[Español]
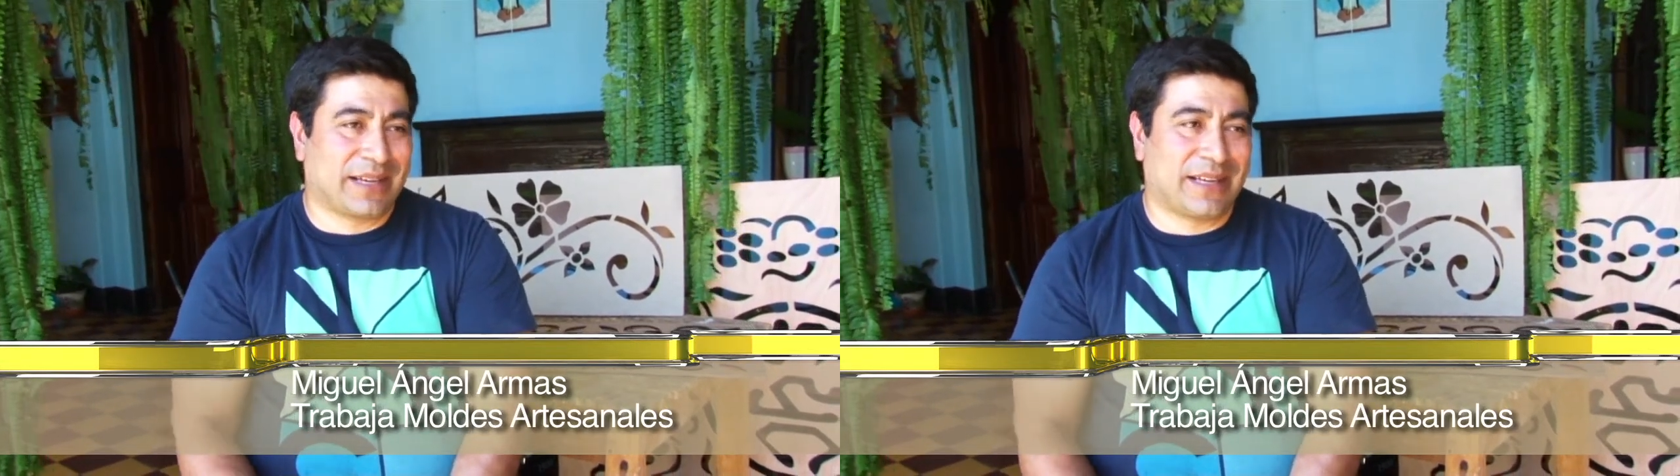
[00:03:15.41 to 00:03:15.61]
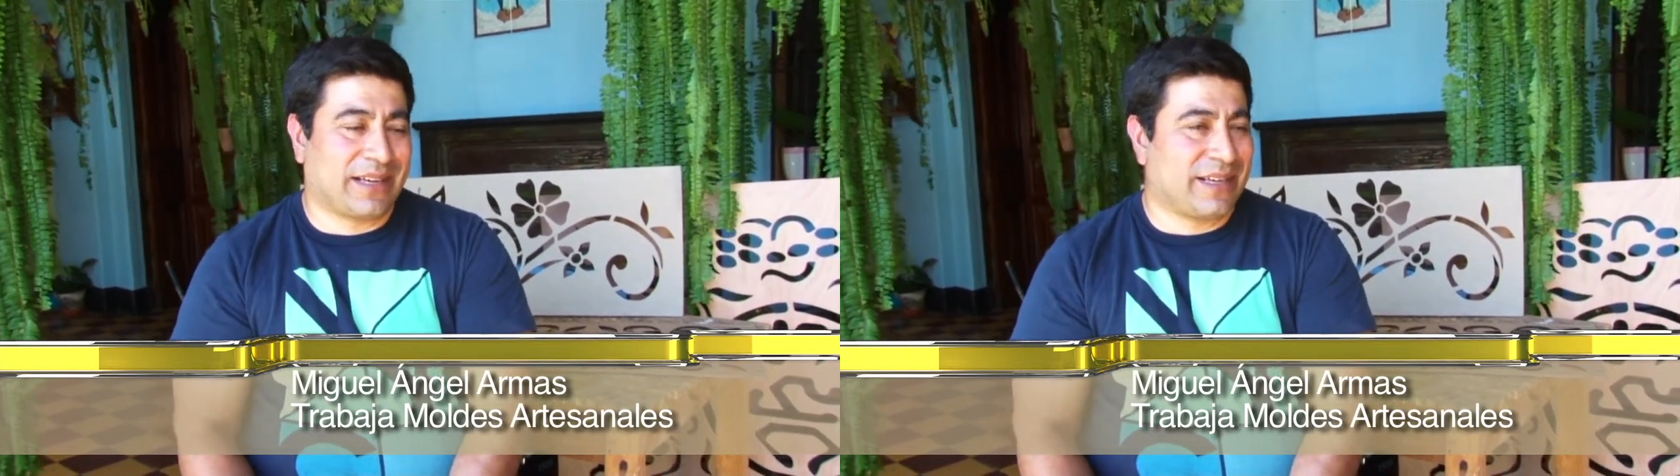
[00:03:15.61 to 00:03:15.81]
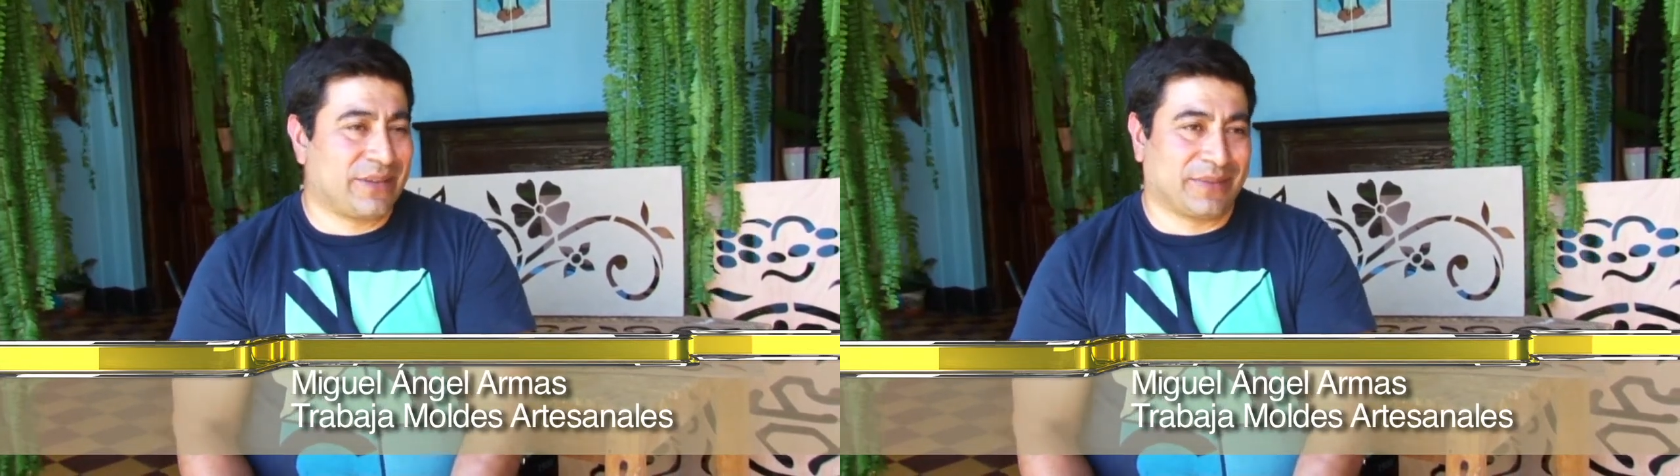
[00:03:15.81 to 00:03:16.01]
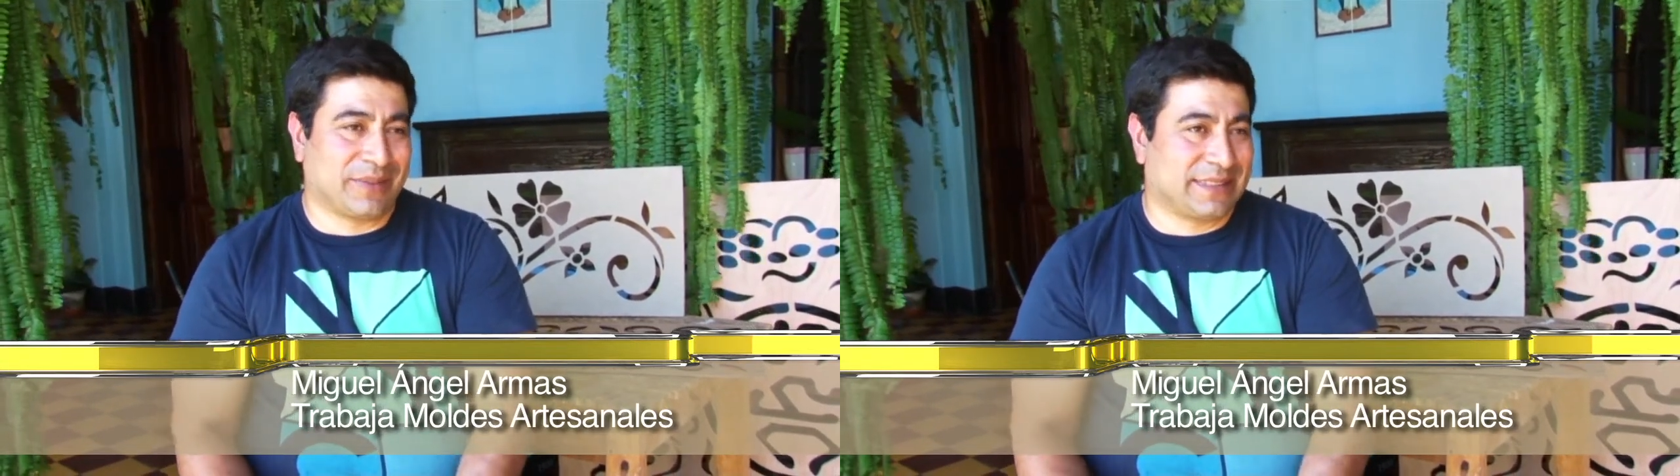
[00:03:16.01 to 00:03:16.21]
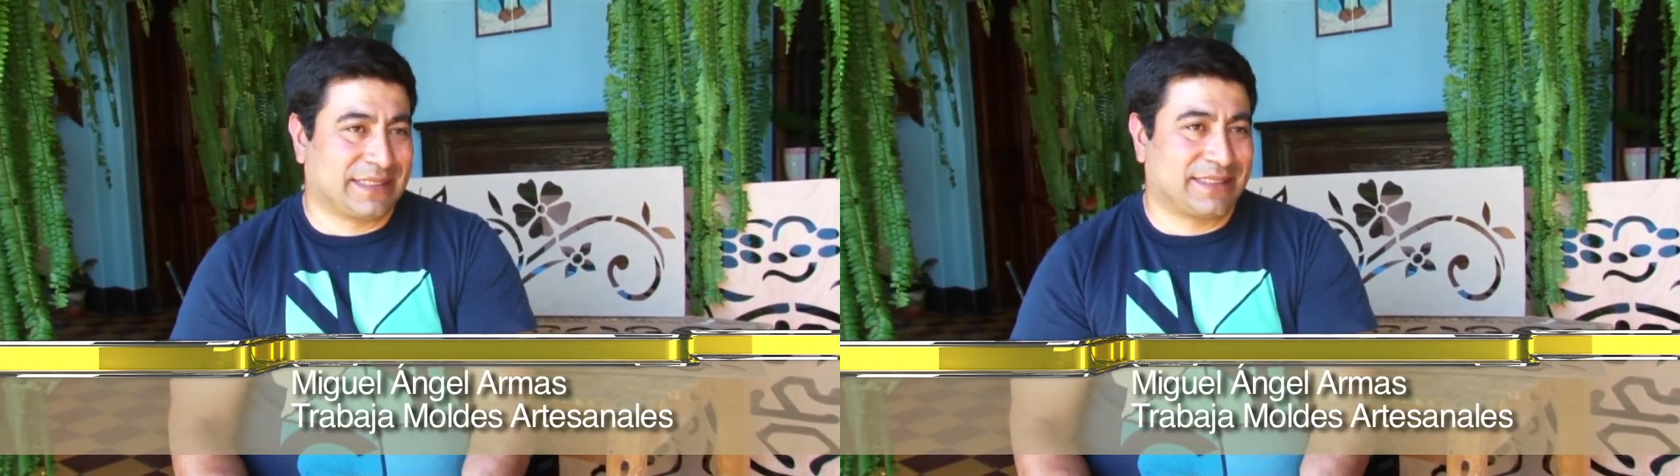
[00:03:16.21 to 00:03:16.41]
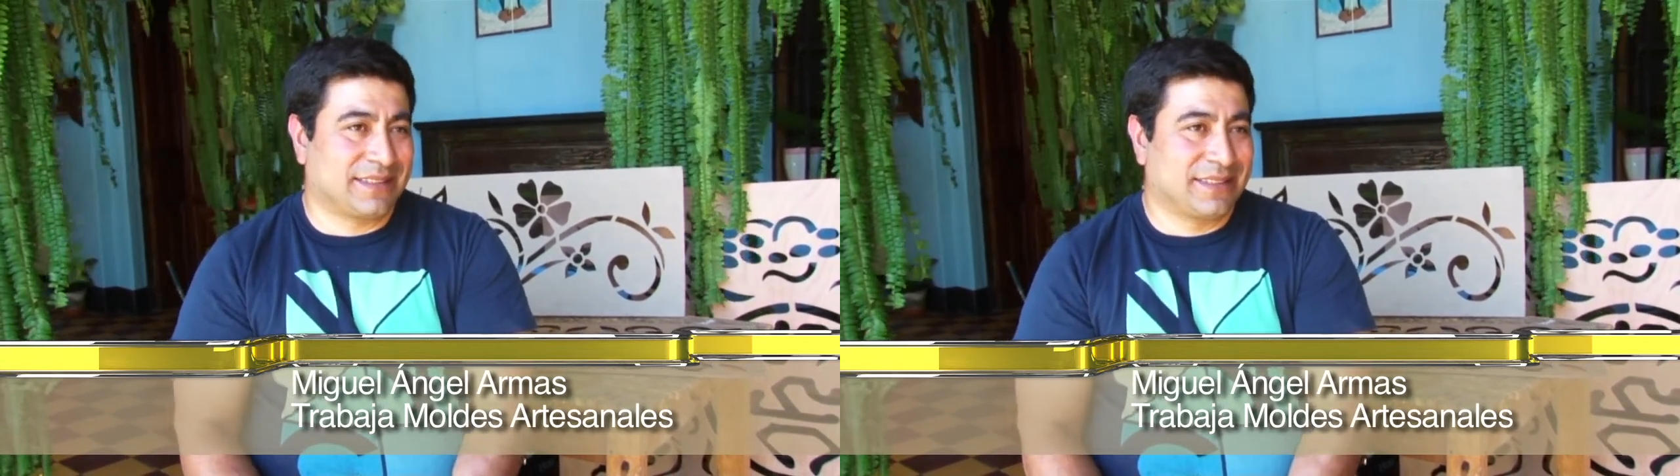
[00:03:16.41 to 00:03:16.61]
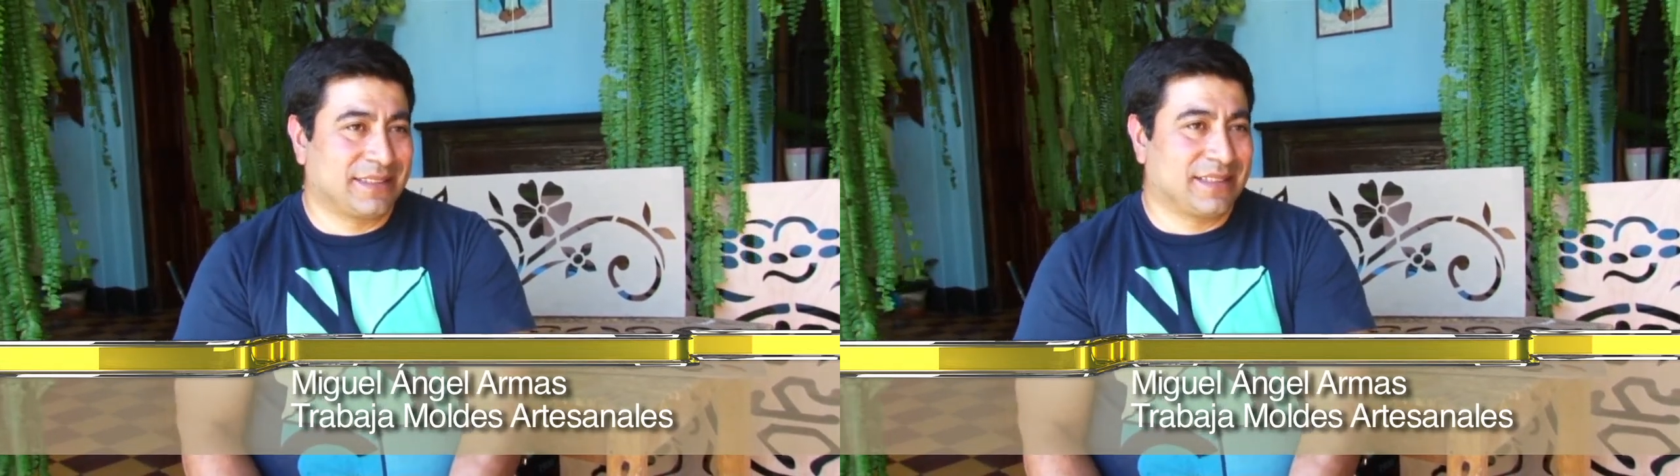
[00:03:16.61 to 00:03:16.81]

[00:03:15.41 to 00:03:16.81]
cada año, pues,